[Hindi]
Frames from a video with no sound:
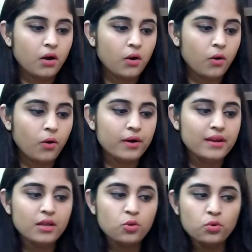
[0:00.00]
और
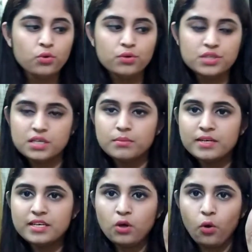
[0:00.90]
ये दोनों
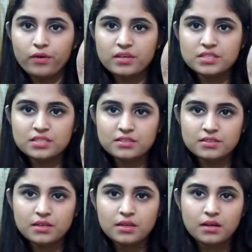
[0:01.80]
शिमरी ऑरेंजिस